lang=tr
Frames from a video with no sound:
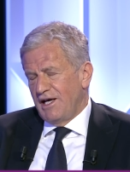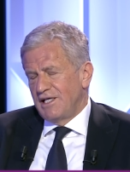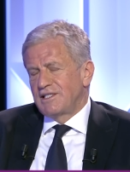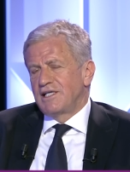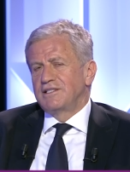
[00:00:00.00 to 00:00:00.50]

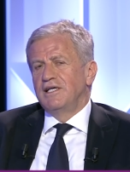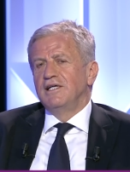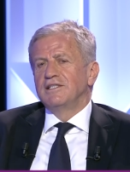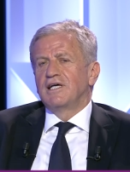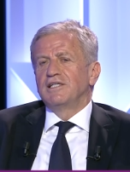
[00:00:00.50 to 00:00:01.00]
esas
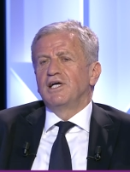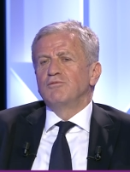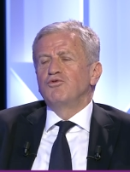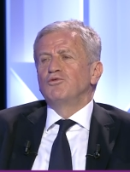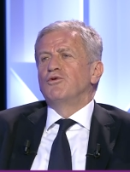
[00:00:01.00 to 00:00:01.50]

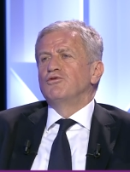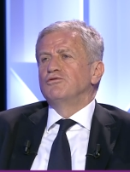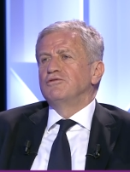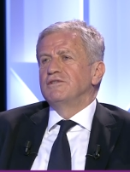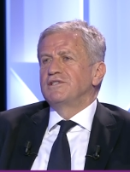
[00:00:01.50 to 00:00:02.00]
zaten
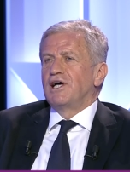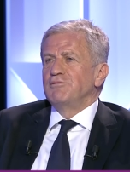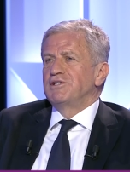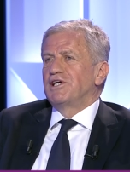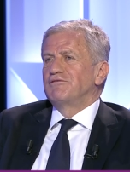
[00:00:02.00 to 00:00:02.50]
futbolun
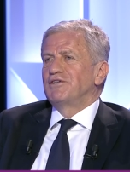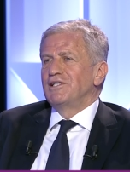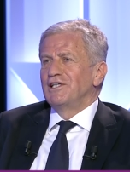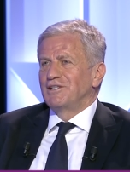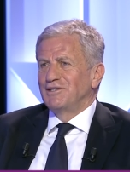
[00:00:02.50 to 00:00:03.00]
sahibi
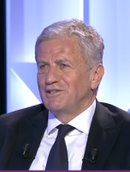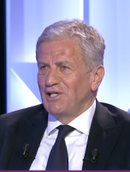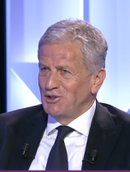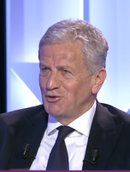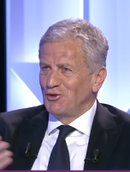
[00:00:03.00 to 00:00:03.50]
taraftarlar,
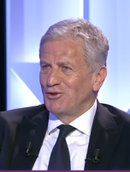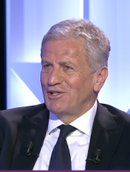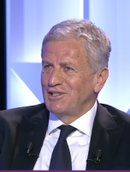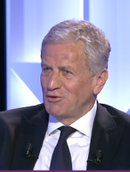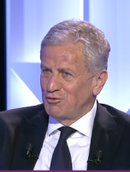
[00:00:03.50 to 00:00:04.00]
teknik
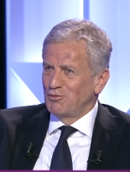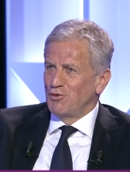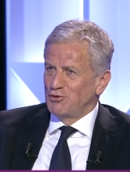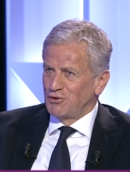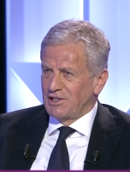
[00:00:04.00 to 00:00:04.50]
direktörler,
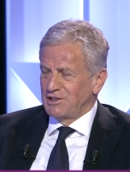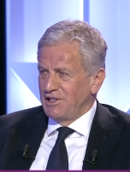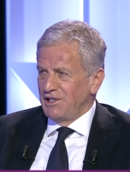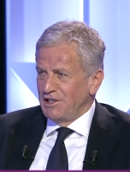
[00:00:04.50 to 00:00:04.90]
futbolcular.